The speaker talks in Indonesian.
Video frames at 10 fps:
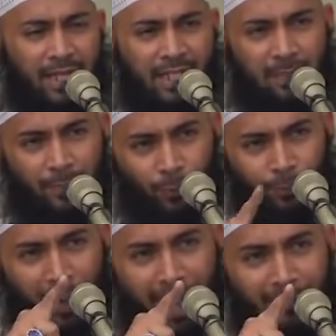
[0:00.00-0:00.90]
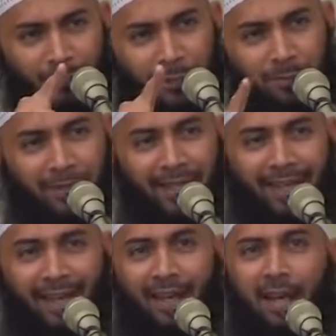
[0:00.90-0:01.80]
Kasih perumpamaan buat
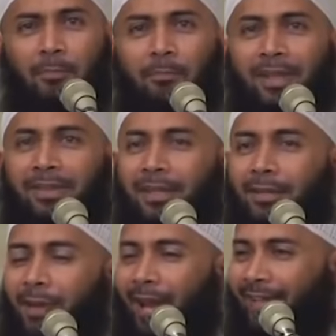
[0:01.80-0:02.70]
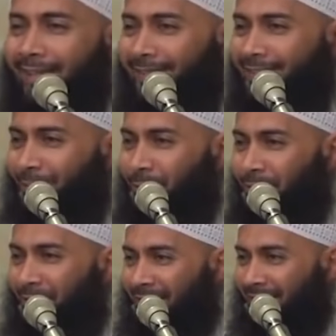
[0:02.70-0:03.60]
mereka. Masalul hayati
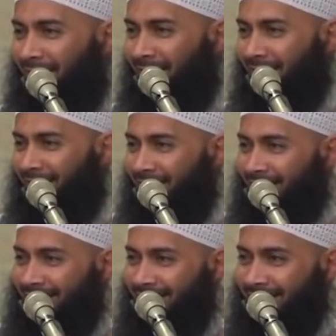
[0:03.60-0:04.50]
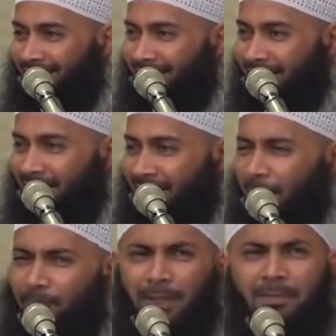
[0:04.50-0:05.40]
dunia.
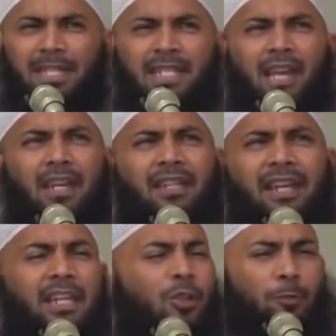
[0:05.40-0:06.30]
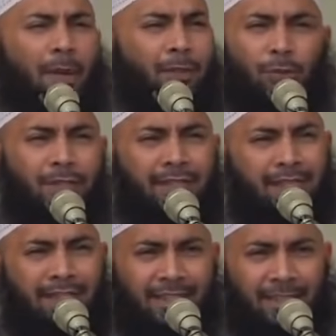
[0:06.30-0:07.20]
Permisalan kehidupan dunia
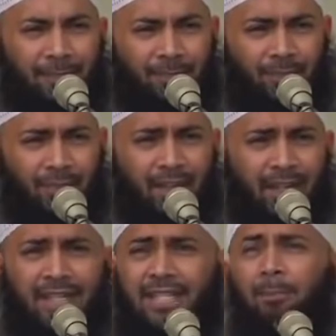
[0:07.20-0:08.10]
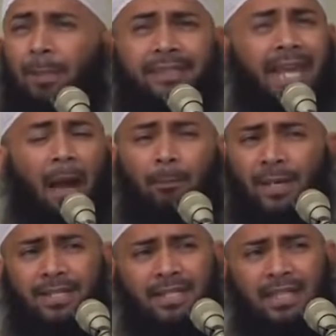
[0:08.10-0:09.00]
ini. Seperti
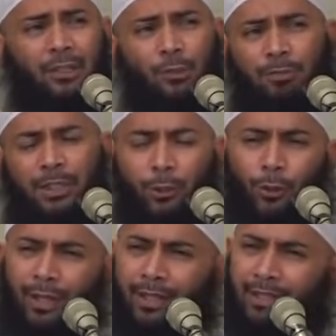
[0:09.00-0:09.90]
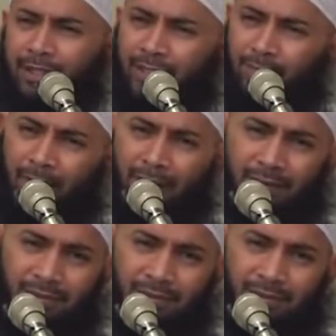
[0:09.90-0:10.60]
apa sih hidup di dunia ini jemaah?